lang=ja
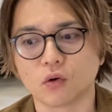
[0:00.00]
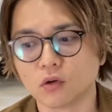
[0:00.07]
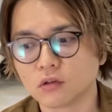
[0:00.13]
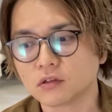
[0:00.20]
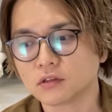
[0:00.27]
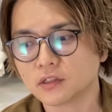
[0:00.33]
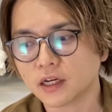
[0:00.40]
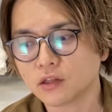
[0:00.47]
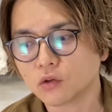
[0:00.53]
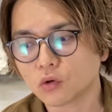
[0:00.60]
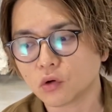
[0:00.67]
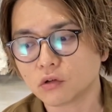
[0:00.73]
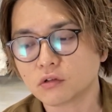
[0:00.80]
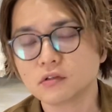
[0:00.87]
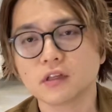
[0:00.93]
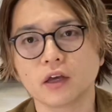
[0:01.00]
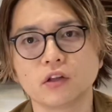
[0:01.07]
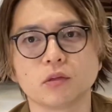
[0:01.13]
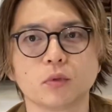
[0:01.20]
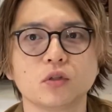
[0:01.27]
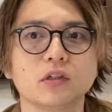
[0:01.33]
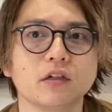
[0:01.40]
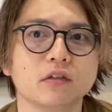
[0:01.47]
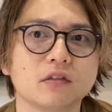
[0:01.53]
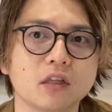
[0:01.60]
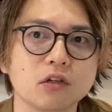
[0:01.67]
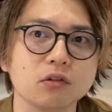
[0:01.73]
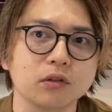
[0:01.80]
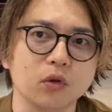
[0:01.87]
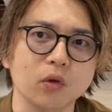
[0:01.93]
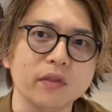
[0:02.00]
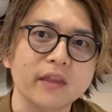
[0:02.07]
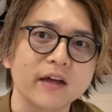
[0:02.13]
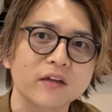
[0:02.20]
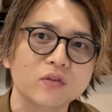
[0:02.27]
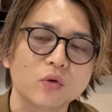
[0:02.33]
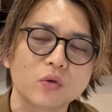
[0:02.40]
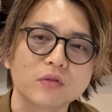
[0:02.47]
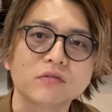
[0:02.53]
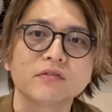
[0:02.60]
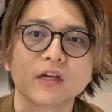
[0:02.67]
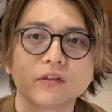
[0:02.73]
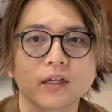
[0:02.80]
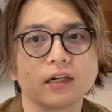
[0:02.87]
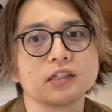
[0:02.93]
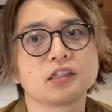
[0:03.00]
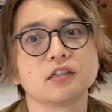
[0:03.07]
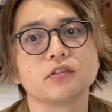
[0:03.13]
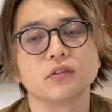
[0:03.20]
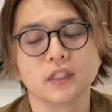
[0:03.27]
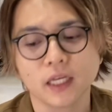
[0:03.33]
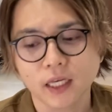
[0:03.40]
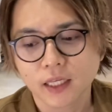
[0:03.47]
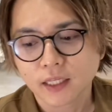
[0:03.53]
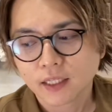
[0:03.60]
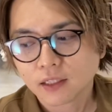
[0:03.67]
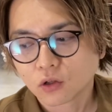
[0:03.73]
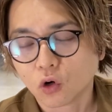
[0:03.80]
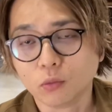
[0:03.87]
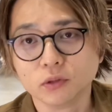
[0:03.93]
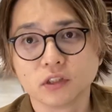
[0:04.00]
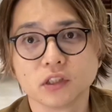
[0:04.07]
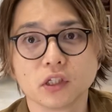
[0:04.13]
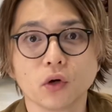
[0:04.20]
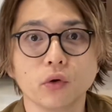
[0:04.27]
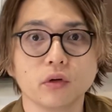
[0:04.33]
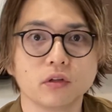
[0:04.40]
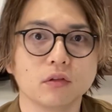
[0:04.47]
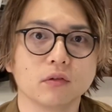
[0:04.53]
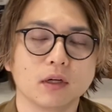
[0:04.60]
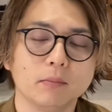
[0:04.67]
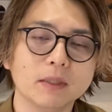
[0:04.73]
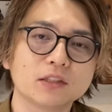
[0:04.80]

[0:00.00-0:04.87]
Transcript: こんぐらい残るんだよって僕が言ってるのはどんだけ残るんだよって話なんですよね、鉱物油系オイルっていうのが。